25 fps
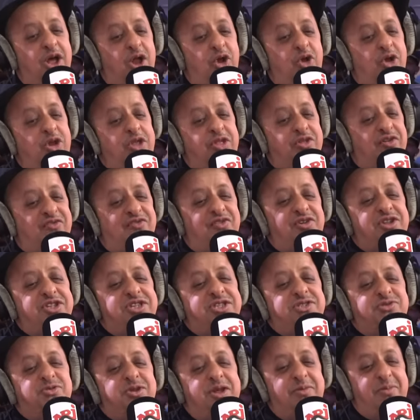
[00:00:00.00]
Alors les enfants, ils
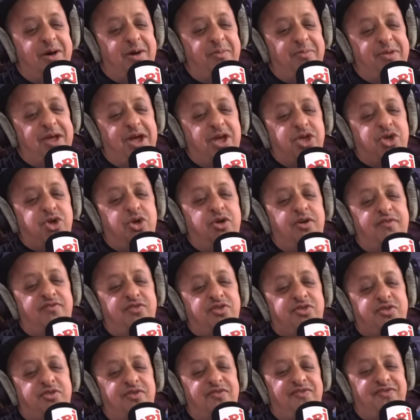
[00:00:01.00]
disent On aimerait bien que
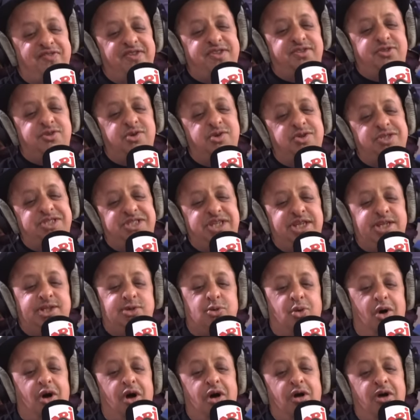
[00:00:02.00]
votre fils euh,
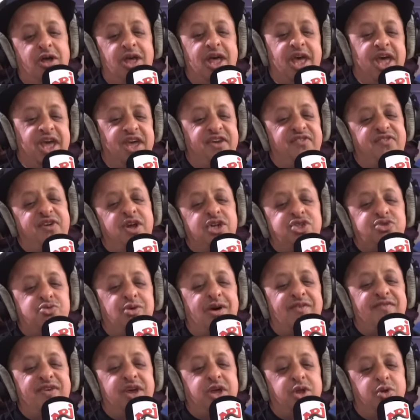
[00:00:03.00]
Titouan, il vienne
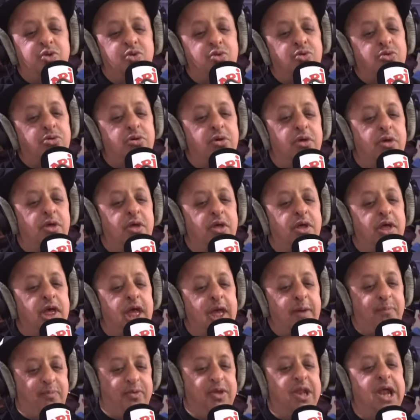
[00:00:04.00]
jouer avec nous.
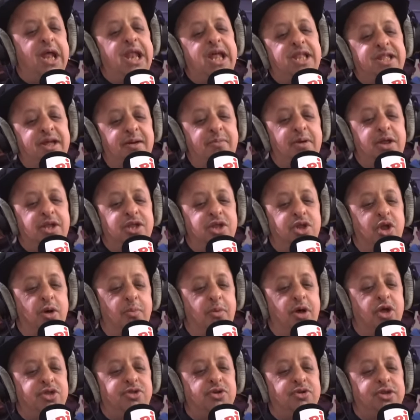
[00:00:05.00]
Et puis là, la dame, elle dit Non,
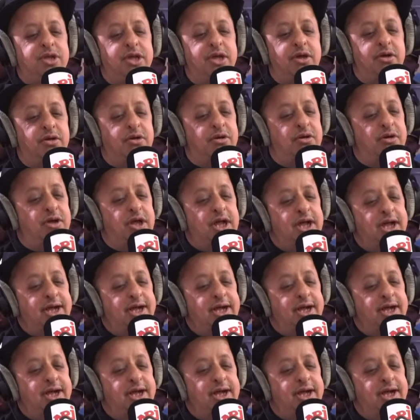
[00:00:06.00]
mais attendez, euh,